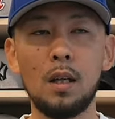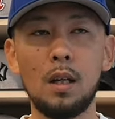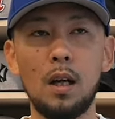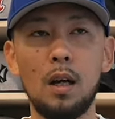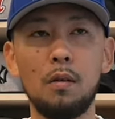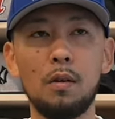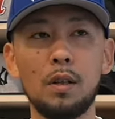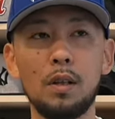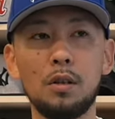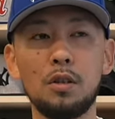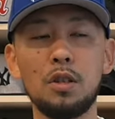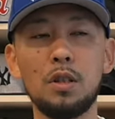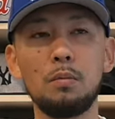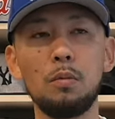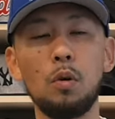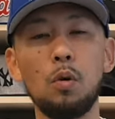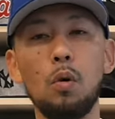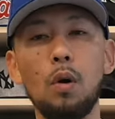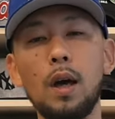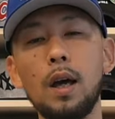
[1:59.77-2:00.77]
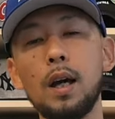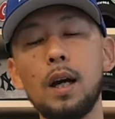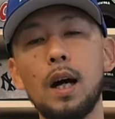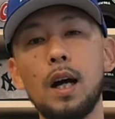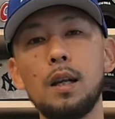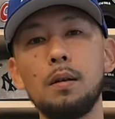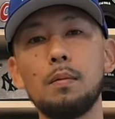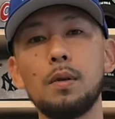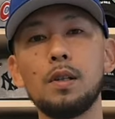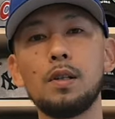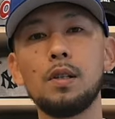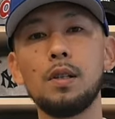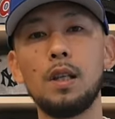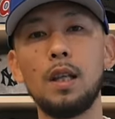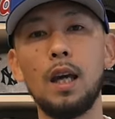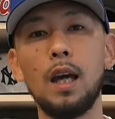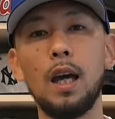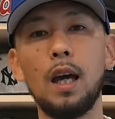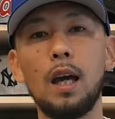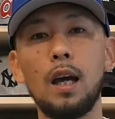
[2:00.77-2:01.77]
私もご縁がありまし
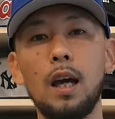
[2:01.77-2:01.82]
て、